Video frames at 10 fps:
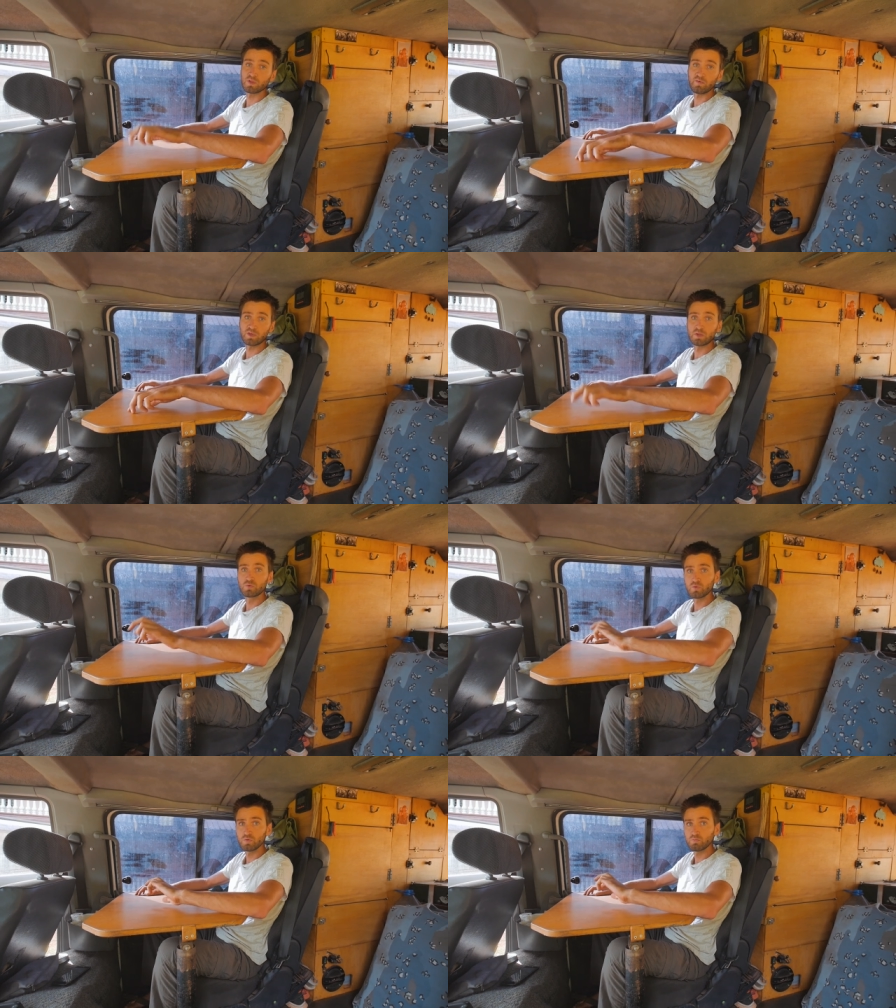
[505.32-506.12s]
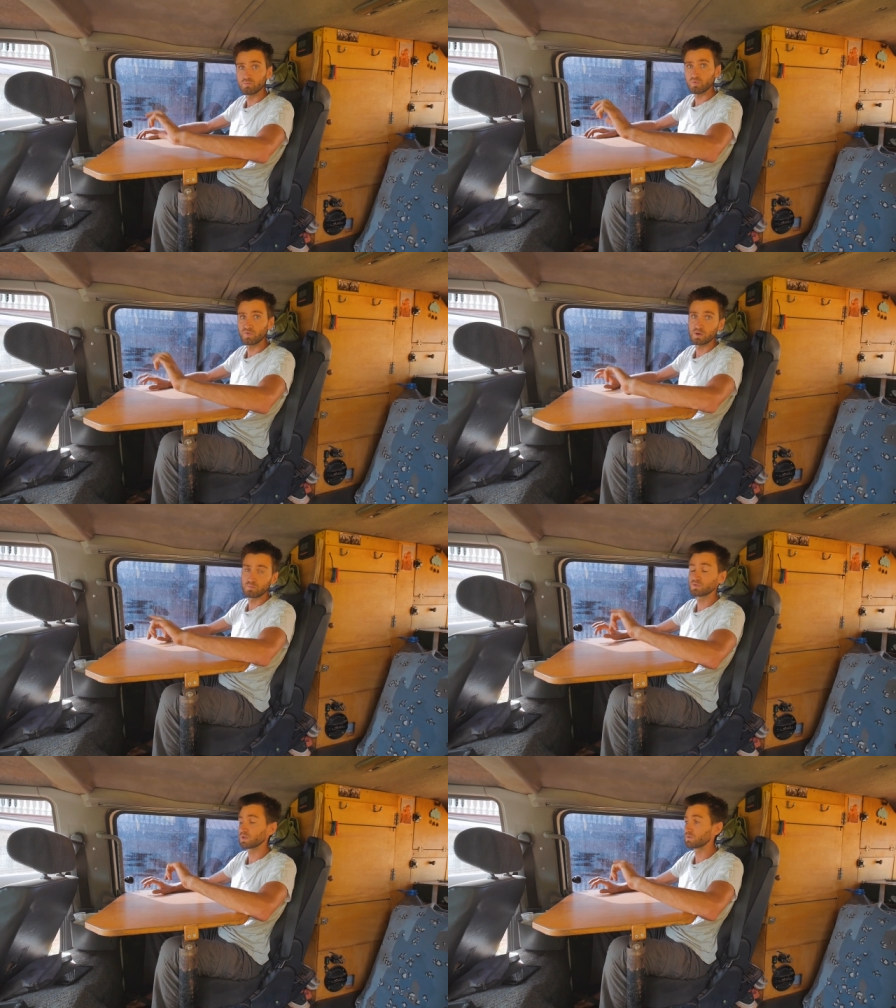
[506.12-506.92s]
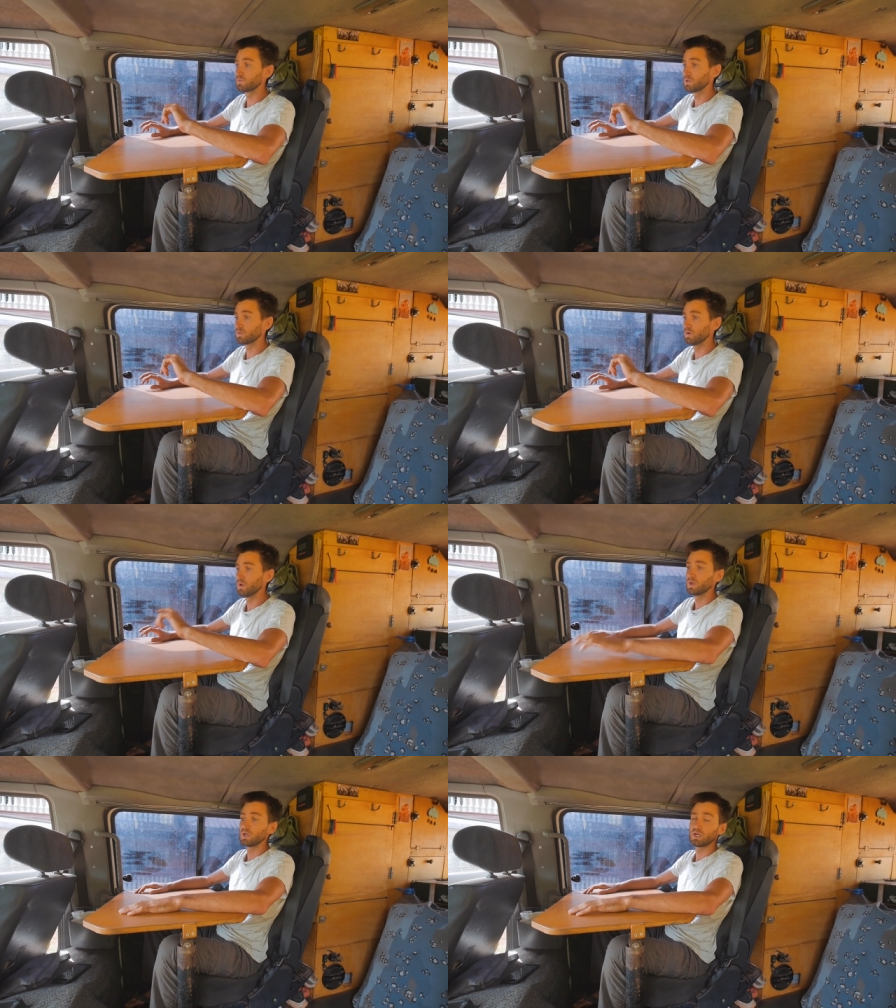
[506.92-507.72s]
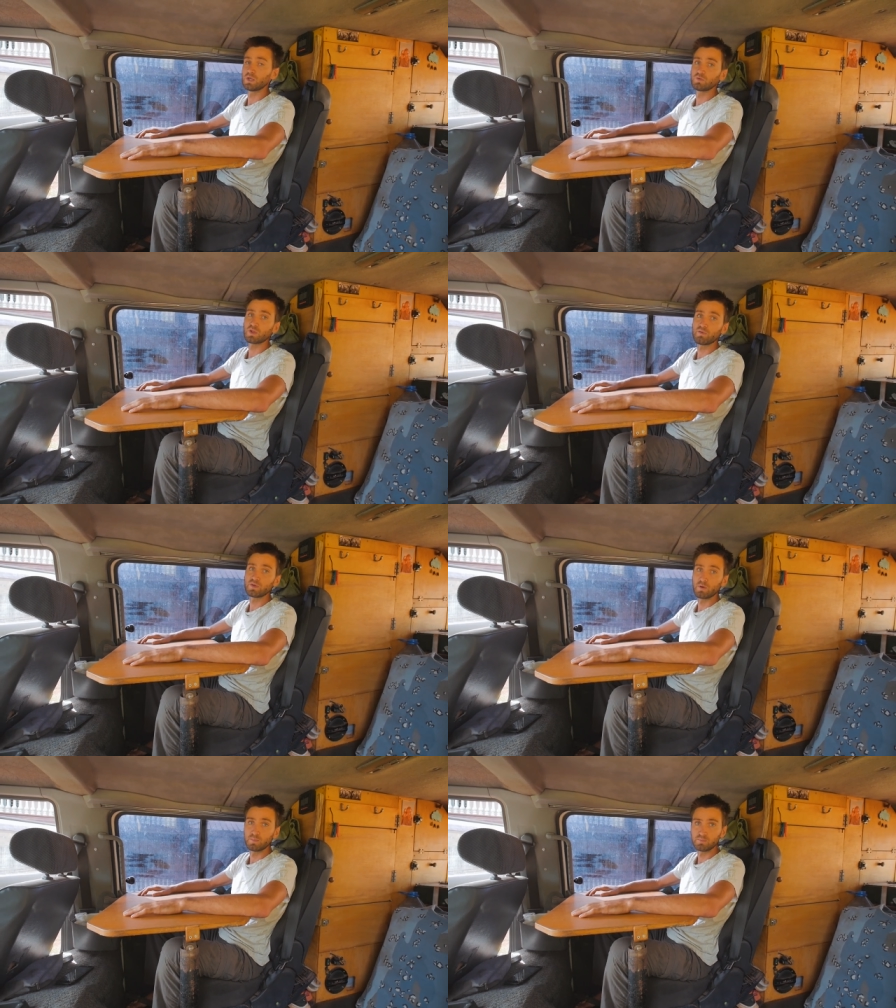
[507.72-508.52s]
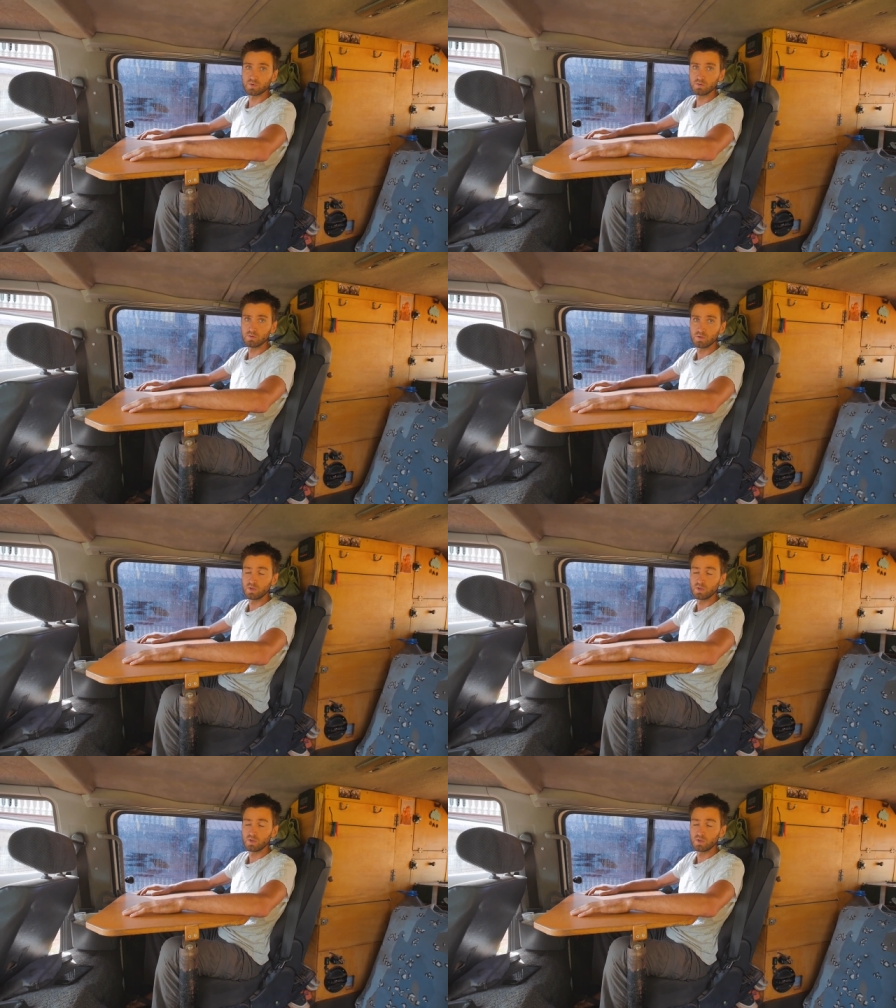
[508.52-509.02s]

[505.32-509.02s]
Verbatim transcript: travailler à deux pour faire les montages vidéo et de travailler en même temps.